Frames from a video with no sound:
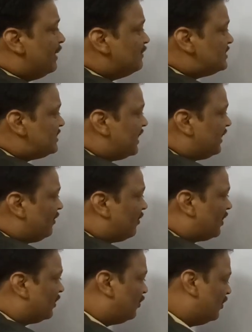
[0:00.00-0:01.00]
బీమ్స్టెక్
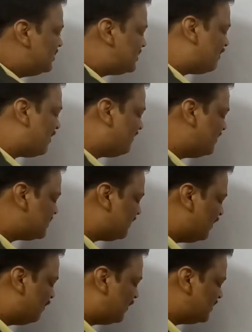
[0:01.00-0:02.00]
యొక్క తొలి సమావేశం
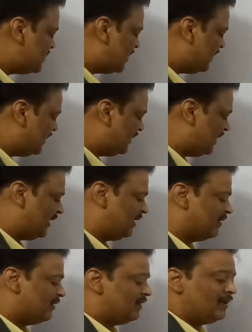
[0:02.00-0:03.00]
ఎప్పుడు జరిగింది
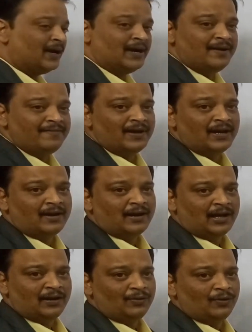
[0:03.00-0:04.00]
రెండు వేల
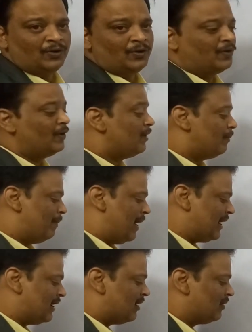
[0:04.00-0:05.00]
నాలుగులో
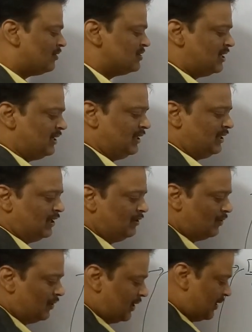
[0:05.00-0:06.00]
బ్యాంకాక్లో జరిగింది అది
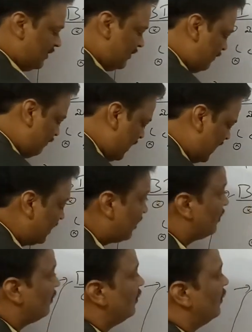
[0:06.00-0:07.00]
కూడా
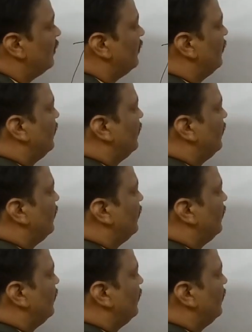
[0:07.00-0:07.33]
బ్యాంకాక్లో